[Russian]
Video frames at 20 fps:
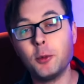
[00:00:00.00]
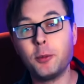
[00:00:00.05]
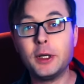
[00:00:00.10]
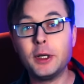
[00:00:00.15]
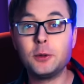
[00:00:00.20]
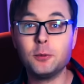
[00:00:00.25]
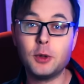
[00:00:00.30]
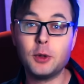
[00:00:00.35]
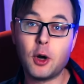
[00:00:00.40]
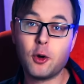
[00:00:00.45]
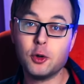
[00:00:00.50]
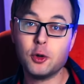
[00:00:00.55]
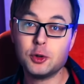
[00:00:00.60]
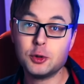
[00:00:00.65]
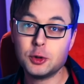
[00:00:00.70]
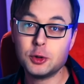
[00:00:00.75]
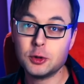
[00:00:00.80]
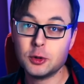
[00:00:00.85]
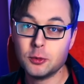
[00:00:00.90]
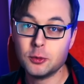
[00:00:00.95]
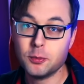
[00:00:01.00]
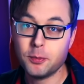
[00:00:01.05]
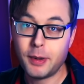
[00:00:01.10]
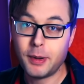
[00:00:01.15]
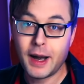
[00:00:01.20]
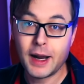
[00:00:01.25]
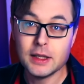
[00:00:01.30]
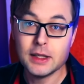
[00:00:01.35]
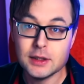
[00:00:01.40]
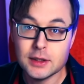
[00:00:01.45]
поэтому находятся
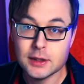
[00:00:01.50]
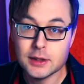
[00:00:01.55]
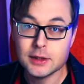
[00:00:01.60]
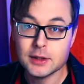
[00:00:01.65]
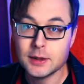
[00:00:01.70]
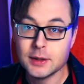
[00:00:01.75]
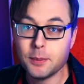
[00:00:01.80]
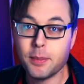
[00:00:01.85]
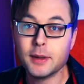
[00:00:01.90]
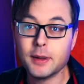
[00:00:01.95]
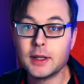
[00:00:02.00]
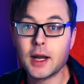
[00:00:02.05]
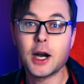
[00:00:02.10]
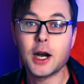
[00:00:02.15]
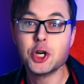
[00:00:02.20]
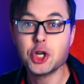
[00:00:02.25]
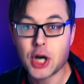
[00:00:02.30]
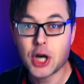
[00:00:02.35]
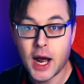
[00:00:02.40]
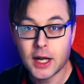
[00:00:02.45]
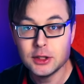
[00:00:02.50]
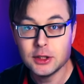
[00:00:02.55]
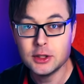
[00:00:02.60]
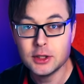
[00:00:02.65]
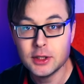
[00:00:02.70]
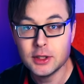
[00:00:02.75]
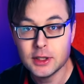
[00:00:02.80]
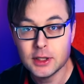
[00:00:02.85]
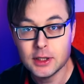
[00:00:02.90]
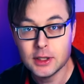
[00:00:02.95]
пародисты,
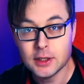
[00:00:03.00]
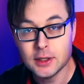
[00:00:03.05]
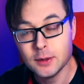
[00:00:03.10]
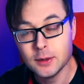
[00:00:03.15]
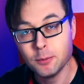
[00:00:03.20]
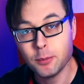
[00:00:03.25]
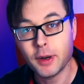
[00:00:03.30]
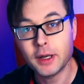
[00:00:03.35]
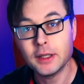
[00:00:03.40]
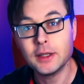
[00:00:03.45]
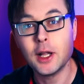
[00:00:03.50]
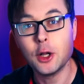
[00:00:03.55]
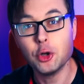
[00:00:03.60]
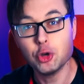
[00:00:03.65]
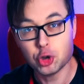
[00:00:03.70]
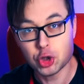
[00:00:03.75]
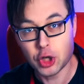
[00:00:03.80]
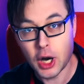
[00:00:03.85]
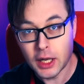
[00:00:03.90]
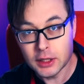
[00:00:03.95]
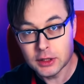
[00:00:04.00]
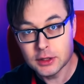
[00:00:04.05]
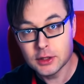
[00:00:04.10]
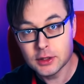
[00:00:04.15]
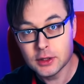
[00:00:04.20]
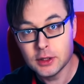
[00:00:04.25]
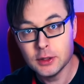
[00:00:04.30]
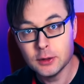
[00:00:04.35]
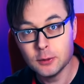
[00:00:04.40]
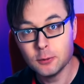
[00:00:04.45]
подражатели и
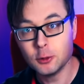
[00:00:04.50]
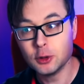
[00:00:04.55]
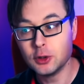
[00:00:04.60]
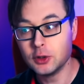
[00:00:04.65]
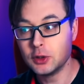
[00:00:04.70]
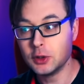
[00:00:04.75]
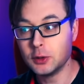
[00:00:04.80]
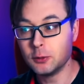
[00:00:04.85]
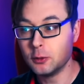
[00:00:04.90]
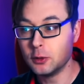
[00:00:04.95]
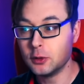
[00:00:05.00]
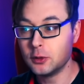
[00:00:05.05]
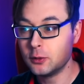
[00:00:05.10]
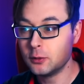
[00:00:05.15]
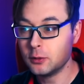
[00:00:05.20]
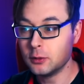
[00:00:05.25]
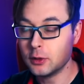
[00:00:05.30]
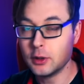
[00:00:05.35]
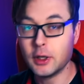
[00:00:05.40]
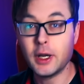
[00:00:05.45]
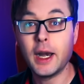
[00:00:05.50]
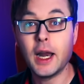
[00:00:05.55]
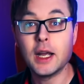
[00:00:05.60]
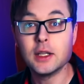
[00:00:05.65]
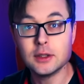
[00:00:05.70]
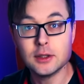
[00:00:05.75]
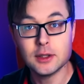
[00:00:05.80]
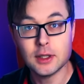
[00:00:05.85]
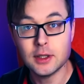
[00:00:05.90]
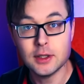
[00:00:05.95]
продолжатели вот этой вот
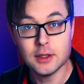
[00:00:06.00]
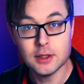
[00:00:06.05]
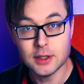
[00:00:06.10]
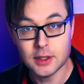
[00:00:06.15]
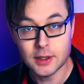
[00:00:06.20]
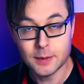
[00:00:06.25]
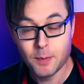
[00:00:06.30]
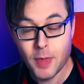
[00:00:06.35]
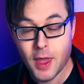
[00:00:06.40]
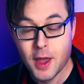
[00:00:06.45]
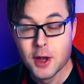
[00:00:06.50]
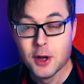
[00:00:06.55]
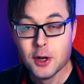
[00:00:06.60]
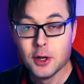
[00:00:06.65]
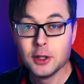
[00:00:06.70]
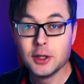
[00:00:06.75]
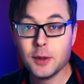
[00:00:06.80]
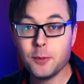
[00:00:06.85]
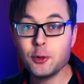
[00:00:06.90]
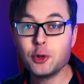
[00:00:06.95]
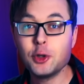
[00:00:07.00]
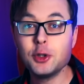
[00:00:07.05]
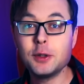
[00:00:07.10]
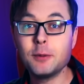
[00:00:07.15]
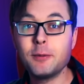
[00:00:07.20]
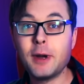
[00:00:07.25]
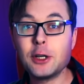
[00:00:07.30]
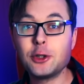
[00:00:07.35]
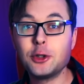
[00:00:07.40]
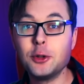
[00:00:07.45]
грязной идеи.
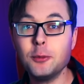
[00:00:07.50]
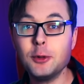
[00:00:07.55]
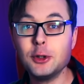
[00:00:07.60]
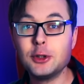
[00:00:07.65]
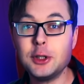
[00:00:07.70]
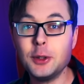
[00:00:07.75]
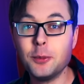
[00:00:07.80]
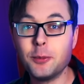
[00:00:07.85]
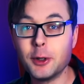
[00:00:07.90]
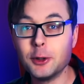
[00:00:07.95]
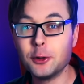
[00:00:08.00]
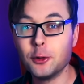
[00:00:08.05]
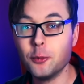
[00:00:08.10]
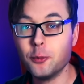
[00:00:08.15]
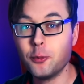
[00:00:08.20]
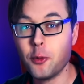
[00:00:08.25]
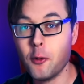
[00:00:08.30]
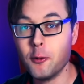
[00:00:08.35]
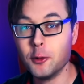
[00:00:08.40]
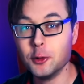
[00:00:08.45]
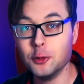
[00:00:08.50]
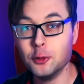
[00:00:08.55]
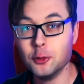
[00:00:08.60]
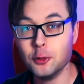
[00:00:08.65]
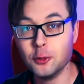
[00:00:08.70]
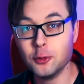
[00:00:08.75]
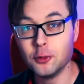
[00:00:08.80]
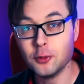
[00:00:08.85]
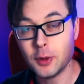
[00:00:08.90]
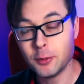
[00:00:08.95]
Напишите ваши мысли по этому
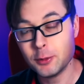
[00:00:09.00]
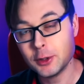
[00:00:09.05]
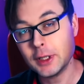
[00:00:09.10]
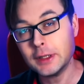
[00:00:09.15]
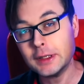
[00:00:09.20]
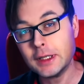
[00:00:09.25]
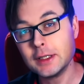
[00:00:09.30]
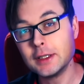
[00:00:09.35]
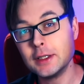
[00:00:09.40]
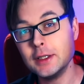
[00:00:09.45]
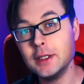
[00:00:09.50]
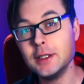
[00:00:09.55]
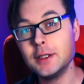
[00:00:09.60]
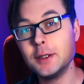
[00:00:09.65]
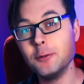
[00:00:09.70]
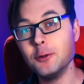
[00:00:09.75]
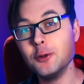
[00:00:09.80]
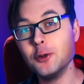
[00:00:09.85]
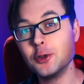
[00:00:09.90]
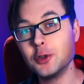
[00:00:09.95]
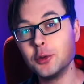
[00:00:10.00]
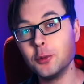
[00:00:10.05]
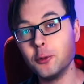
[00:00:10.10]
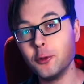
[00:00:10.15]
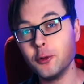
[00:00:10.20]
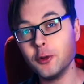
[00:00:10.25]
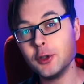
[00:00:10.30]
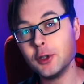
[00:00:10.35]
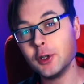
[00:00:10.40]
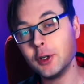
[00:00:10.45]
поводу. Обязательно оцените видео,
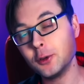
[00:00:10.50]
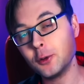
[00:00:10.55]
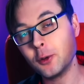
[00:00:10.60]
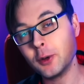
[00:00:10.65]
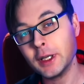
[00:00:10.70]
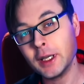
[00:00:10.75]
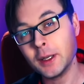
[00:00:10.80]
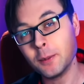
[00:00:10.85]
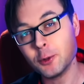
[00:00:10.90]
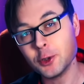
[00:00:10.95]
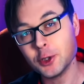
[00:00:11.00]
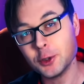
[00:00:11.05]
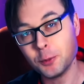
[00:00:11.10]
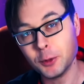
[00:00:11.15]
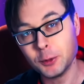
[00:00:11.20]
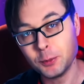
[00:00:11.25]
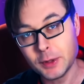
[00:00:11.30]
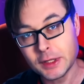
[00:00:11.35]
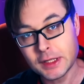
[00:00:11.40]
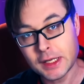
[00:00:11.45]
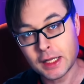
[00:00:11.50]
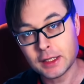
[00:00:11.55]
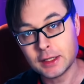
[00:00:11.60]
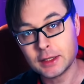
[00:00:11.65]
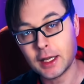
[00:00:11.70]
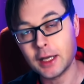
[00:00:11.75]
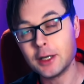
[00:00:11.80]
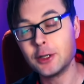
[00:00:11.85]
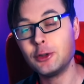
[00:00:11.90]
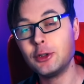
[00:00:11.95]
чтобы вы увидели другие. Можете
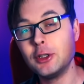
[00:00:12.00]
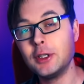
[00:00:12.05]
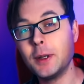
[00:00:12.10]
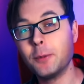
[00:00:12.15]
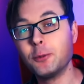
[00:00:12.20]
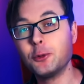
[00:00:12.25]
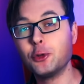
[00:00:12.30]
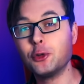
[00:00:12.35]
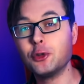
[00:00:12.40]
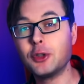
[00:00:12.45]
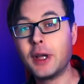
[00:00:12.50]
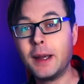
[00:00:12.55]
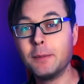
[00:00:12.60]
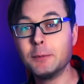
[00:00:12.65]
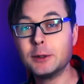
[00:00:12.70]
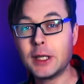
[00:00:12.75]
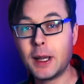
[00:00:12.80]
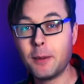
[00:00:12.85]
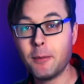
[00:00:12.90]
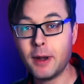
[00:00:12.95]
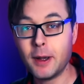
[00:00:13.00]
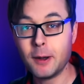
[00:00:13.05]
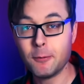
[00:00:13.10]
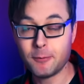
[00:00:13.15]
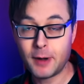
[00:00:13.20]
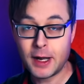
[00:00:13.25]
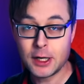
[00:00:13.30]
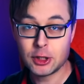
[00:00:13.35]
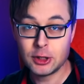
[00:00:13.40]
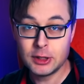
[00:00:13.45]
подписаться. Каждый день обсуждаем самое
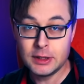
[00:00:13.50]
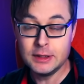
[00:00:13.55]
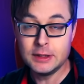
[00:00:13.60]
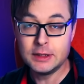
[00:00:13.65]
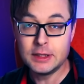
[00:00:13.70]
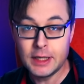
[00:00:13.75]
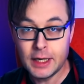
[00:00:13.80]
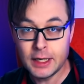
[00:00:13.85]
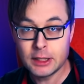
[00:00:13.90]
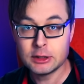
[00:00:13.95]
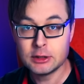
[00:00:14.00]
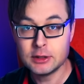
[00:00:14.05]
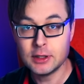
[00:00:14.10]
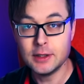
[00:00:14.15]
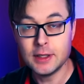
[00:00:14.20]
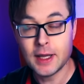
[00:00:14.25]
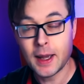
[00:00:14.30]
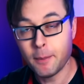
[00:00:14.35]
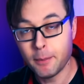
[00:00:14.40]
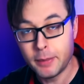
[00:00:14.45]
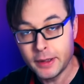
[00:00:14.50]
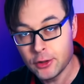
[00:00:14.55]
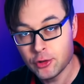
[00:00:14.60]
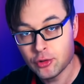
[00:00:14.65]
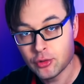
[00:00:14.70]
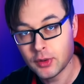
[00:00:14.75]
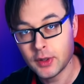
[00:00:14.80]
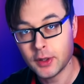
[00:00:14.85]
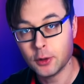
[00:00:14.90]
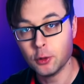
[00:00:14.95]
важное, интересное, необычное